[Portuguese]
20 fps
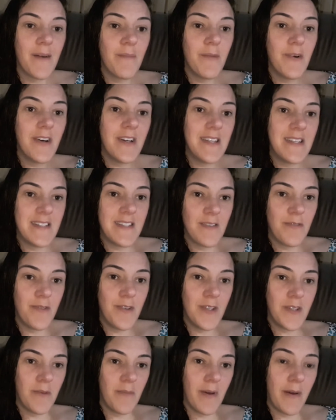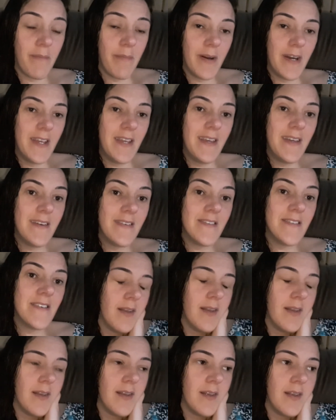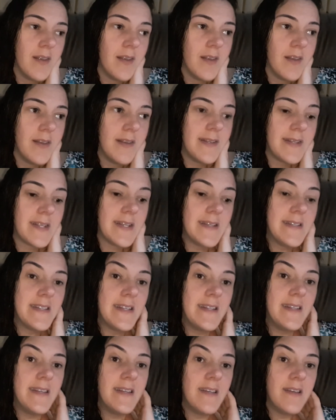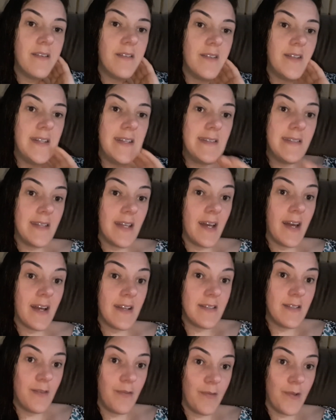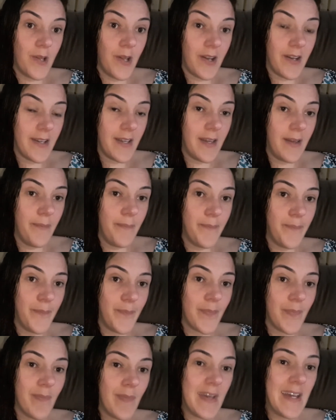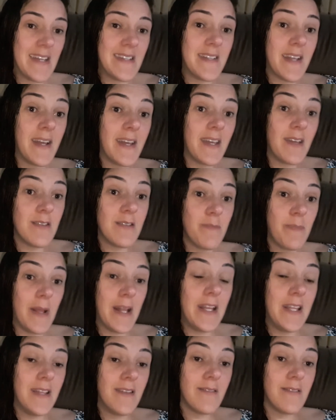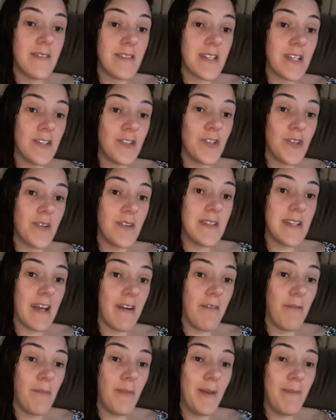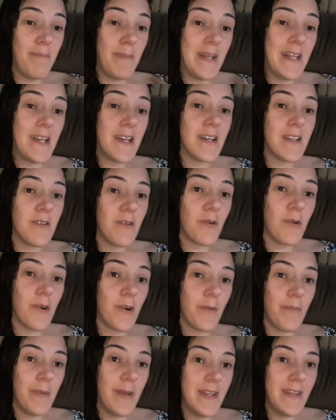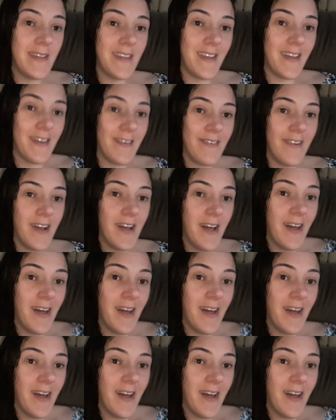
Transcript: Amores, eu fui tomar banho, esqueci de, de encerrar esse vlog, mas aqui é os pelinhos dos cachorros estavam me pinicando o corpo inteiro.